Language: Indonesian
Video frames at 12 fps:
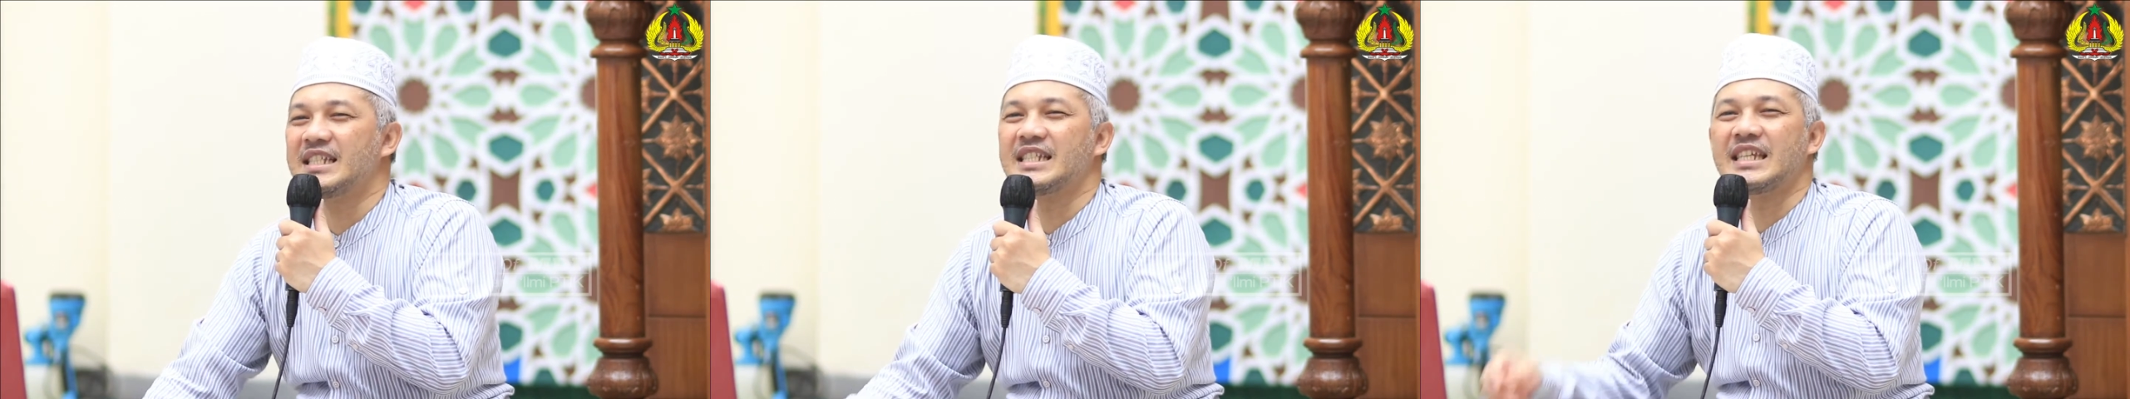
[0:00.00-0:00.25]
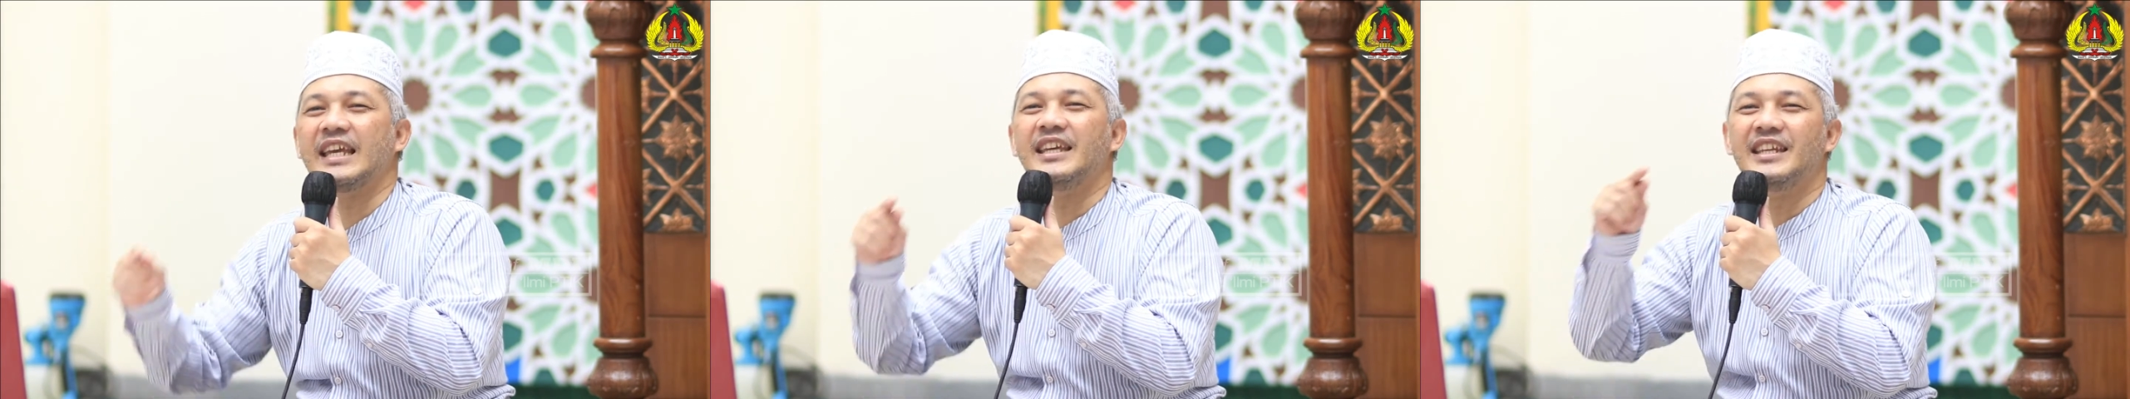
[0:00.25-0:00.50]

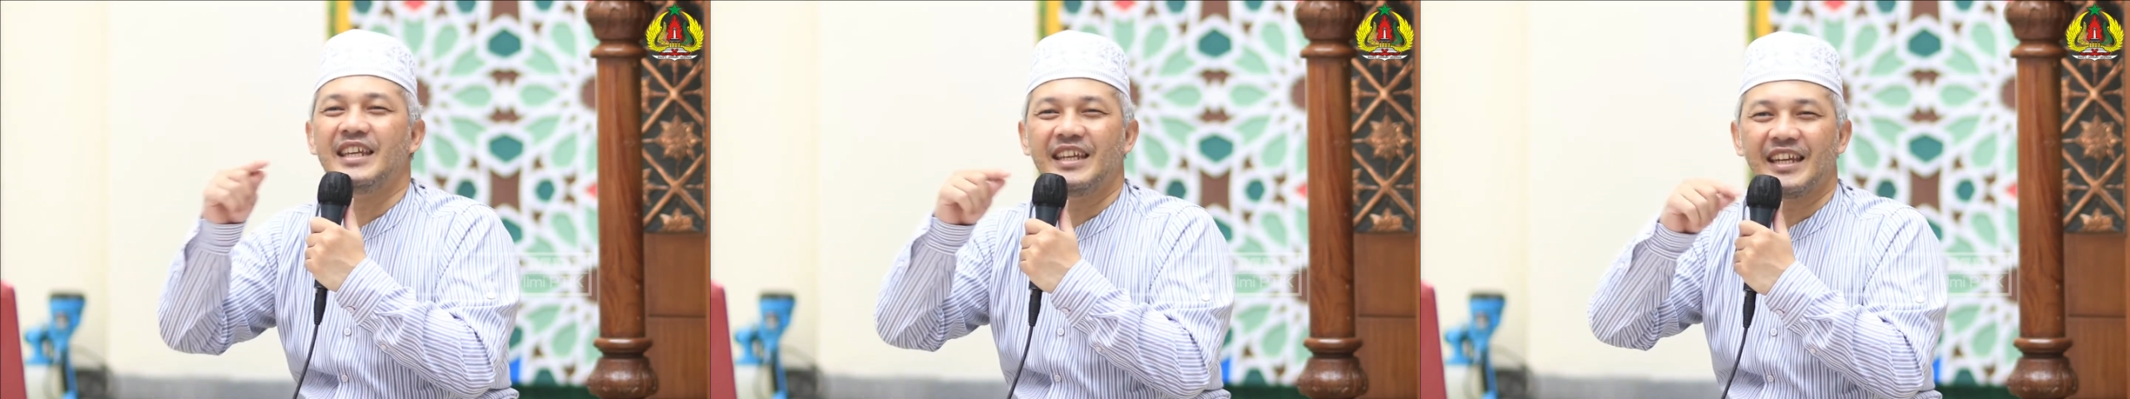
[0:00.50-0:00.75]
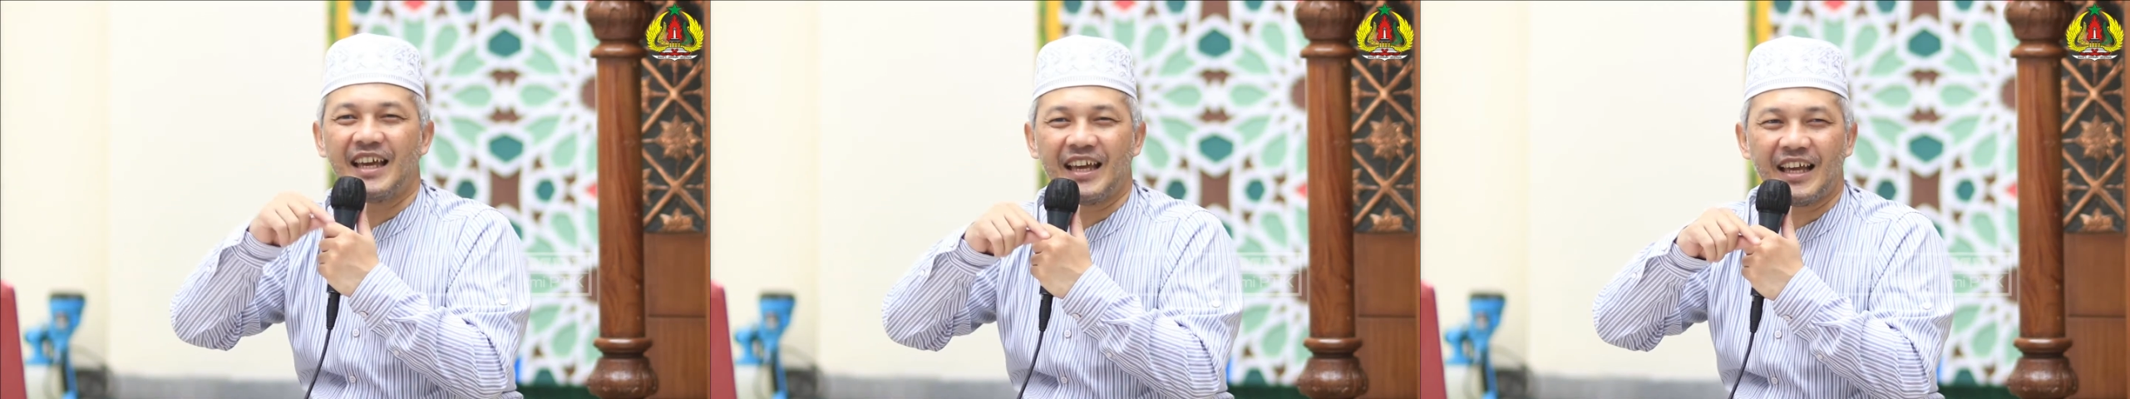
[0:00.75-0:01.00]

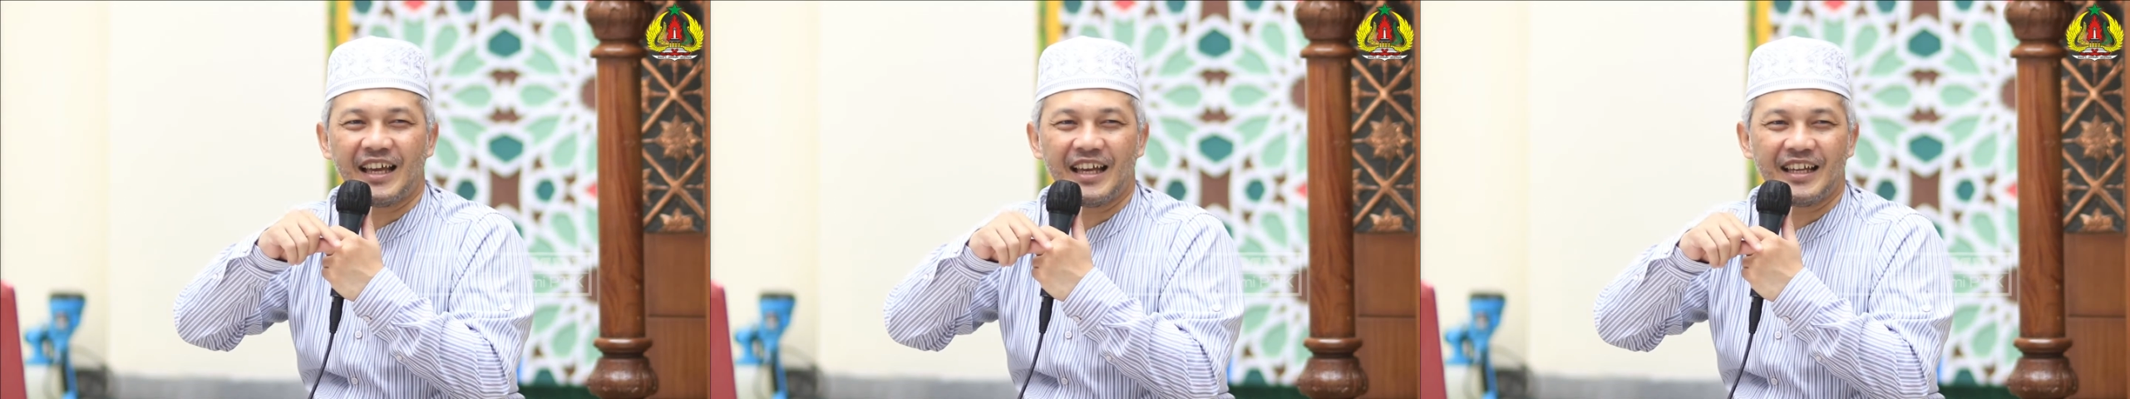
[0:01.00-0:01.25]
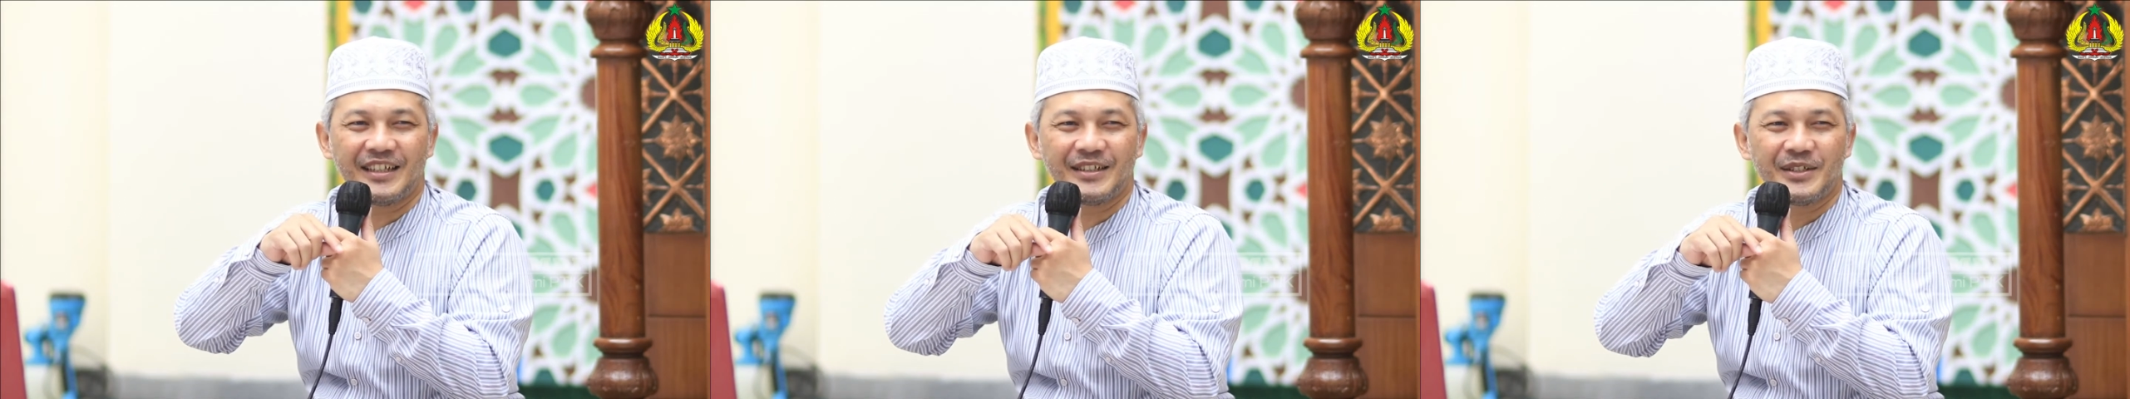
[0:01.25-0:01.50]

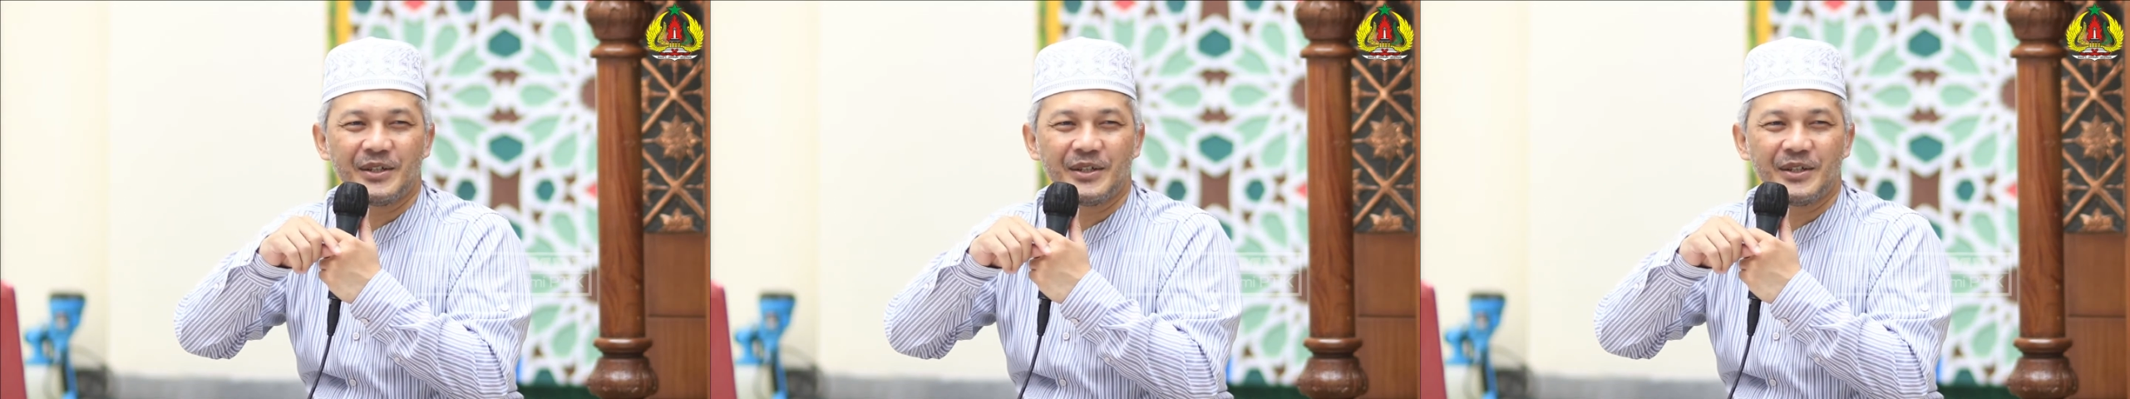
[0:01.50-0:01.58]
Sayidina